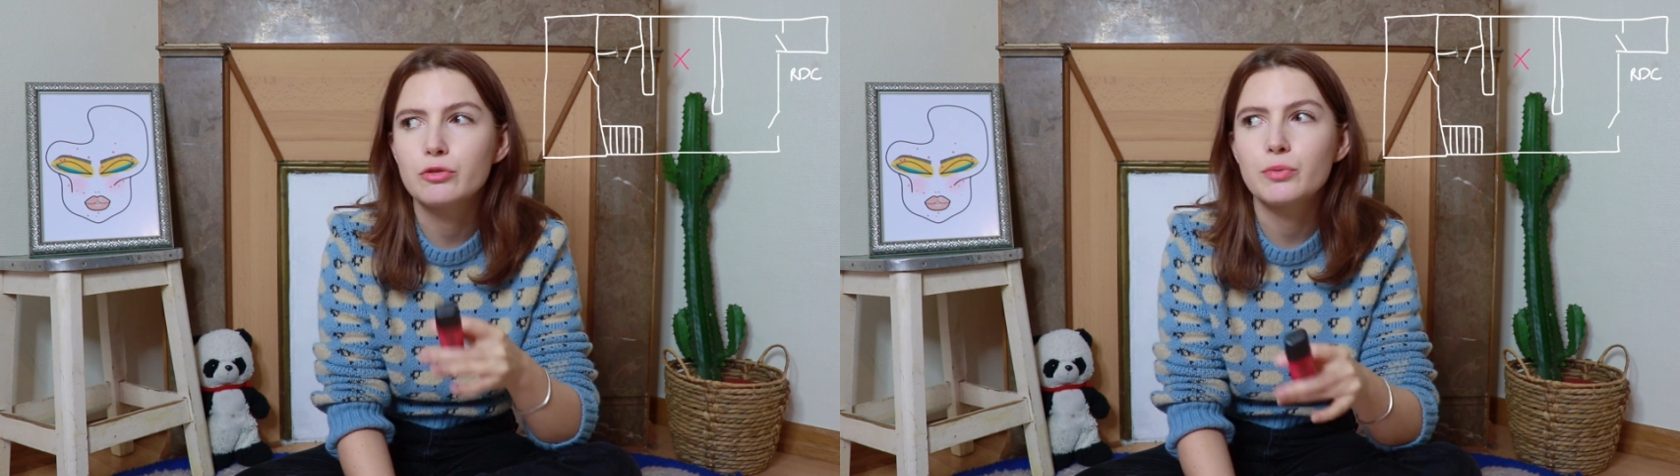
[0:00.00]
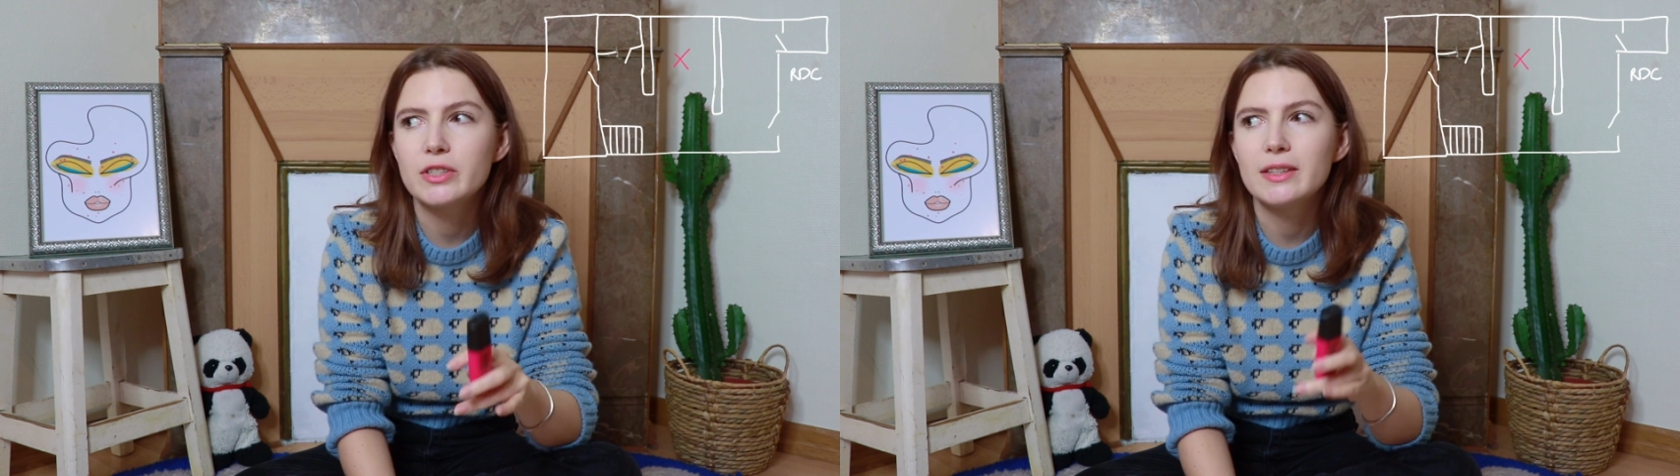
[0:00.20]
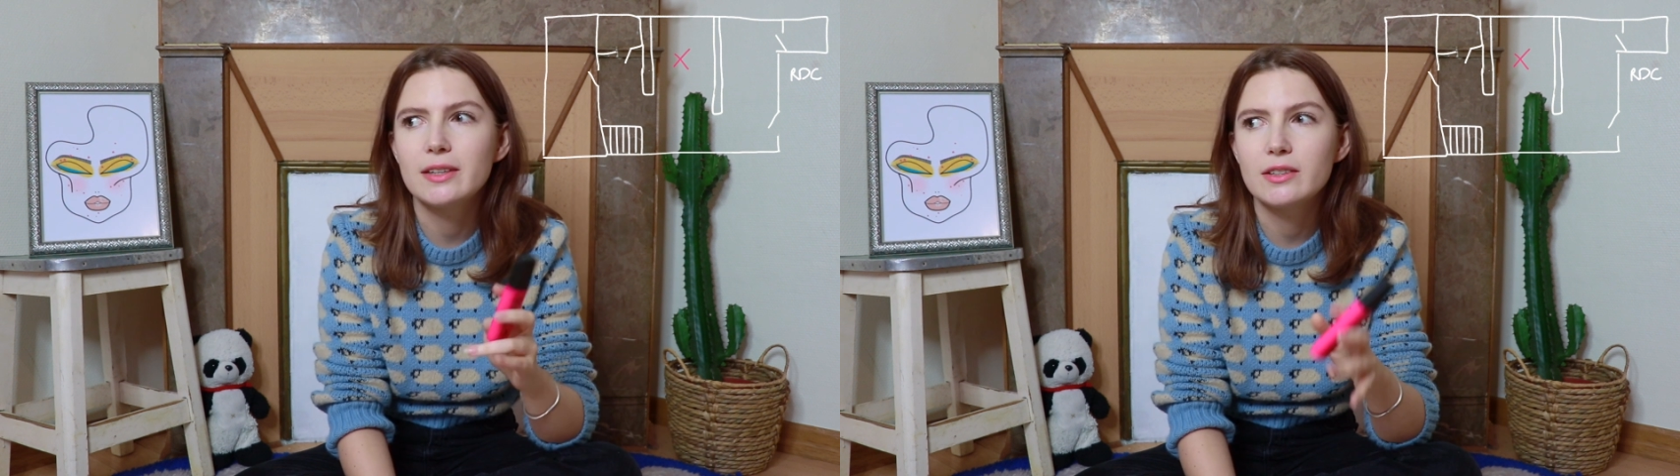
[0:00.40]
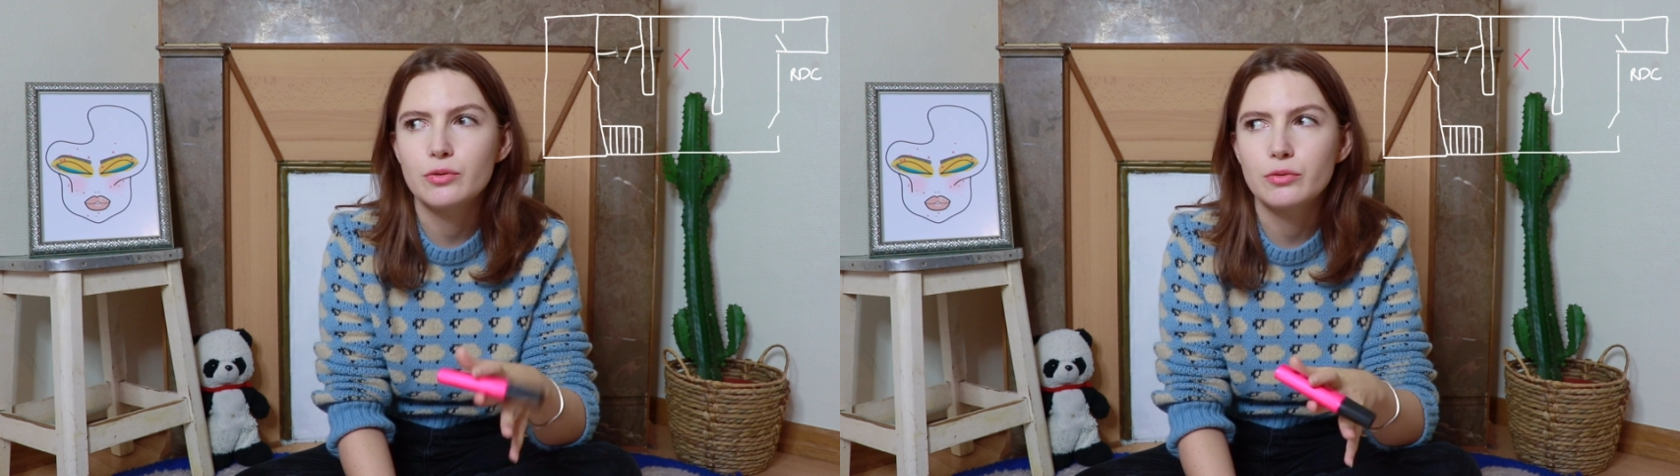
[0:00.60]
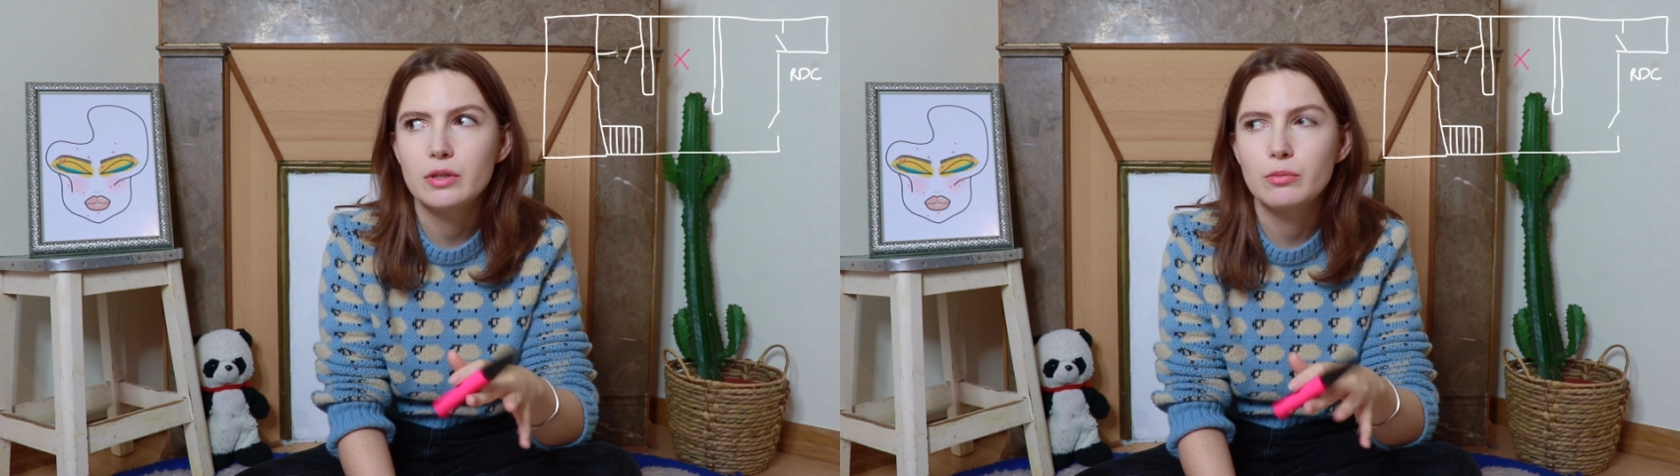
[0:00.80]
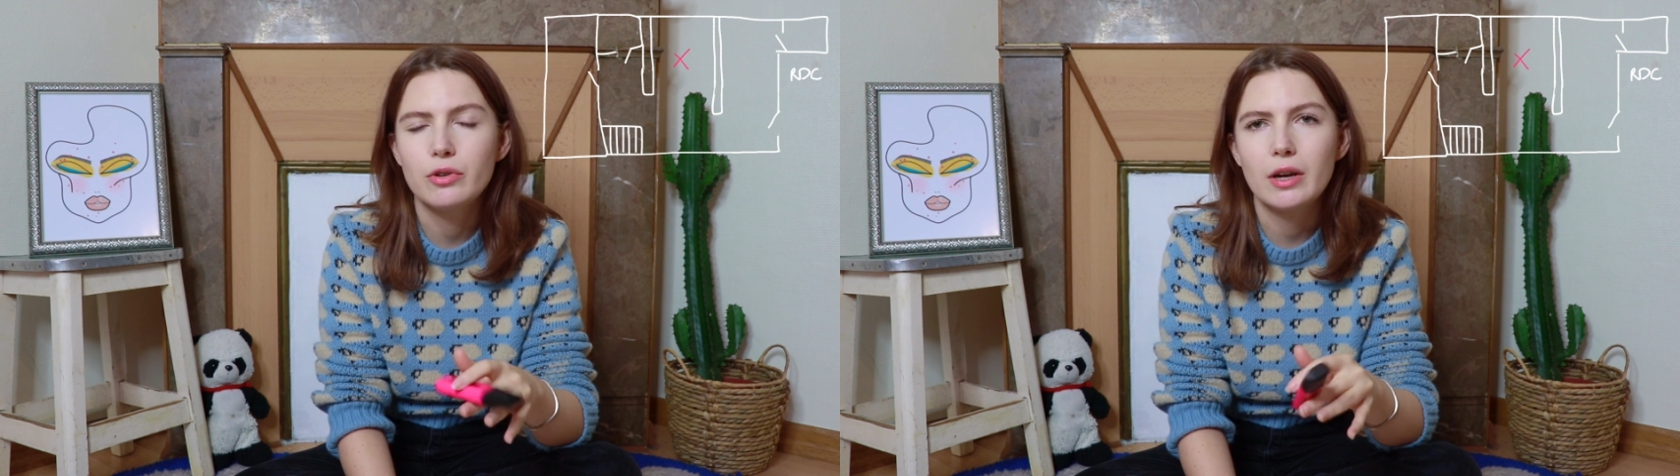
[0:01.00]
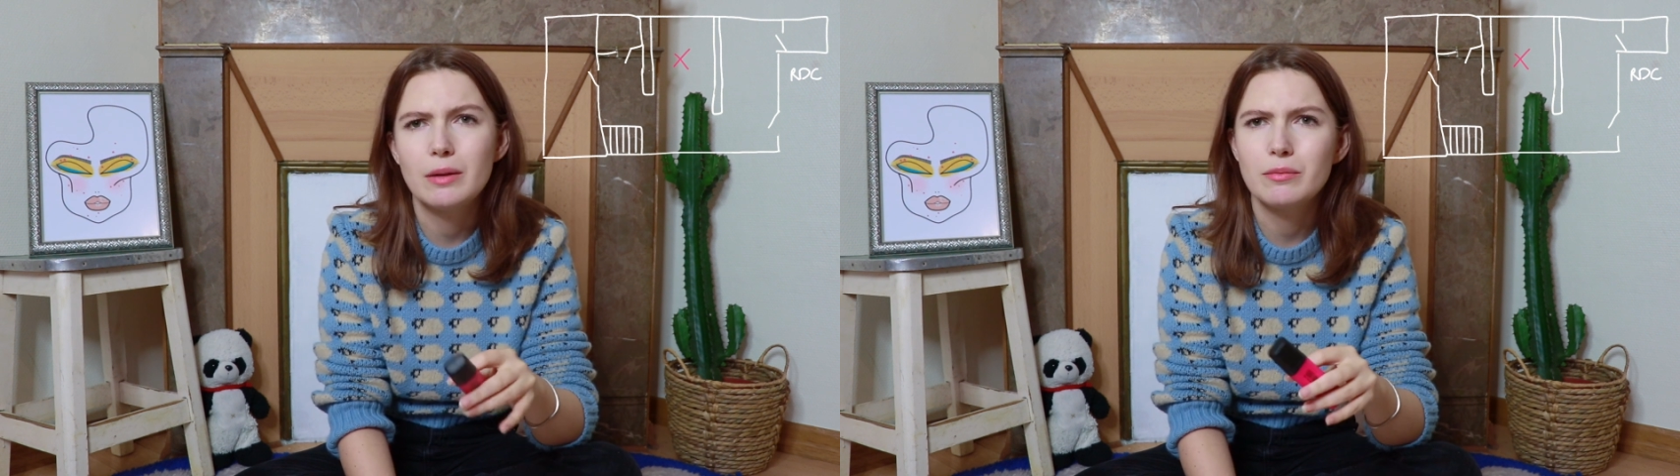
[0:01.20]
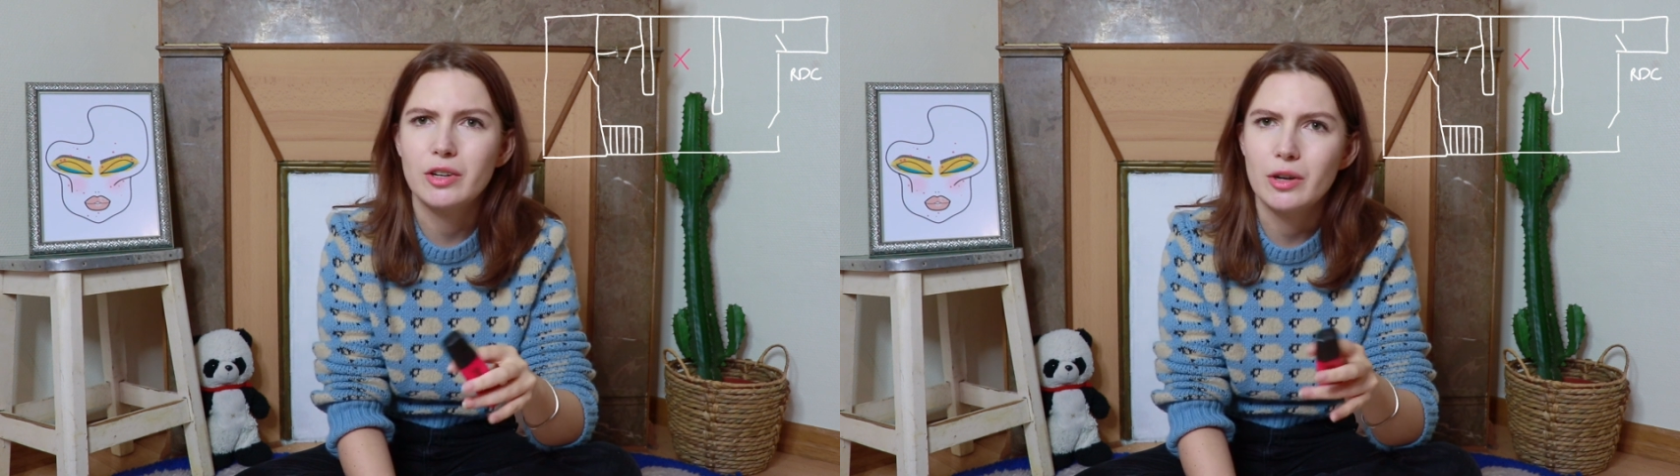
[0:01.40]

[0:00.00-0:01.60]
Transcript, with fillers: On se posait des questions au début quand même,